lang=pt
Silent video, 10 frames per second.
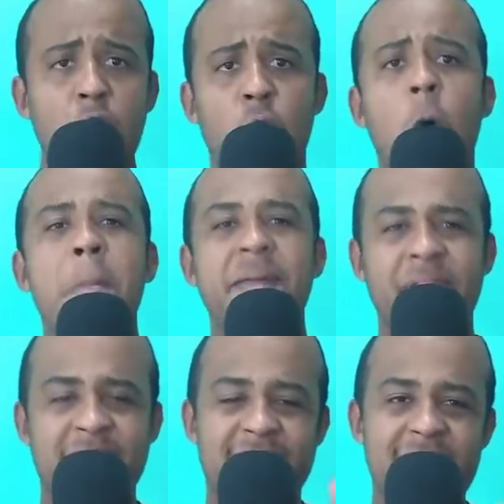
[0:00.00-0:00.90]

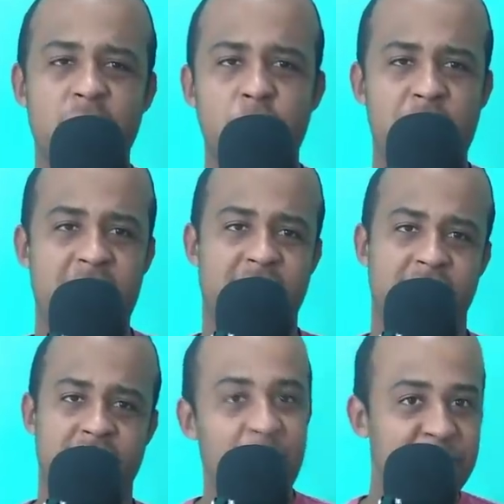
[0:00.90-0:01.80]
Comenta cinco
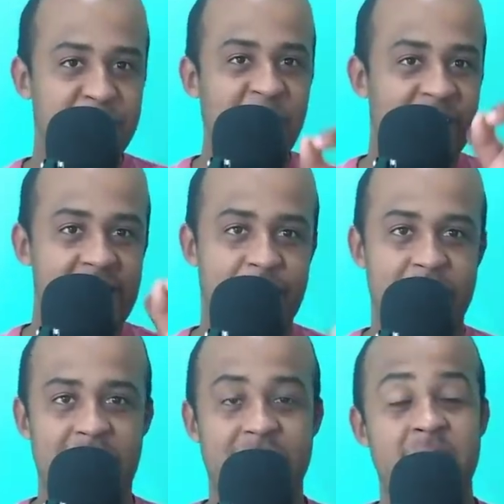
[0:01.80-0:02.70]
vezes. Vamos melhorar a
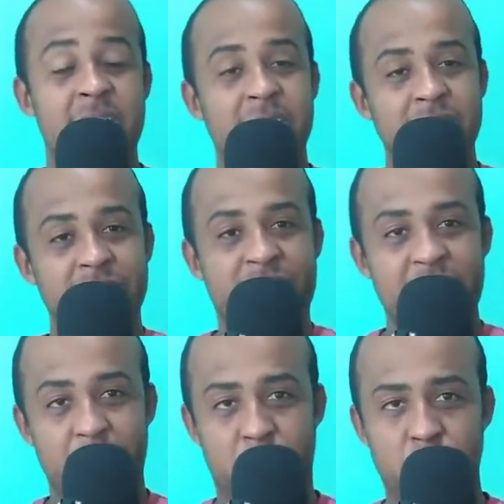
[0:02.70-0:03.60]
frase.
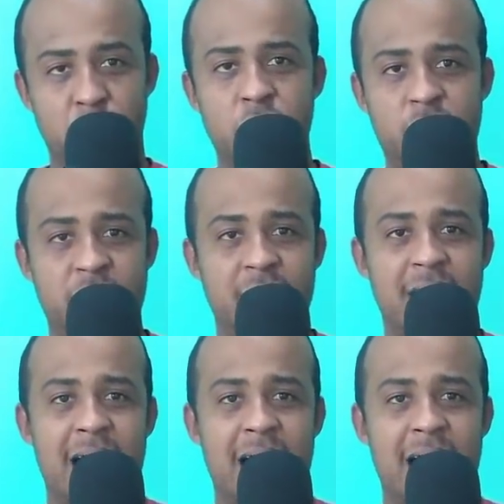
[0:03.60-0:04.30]
Jesus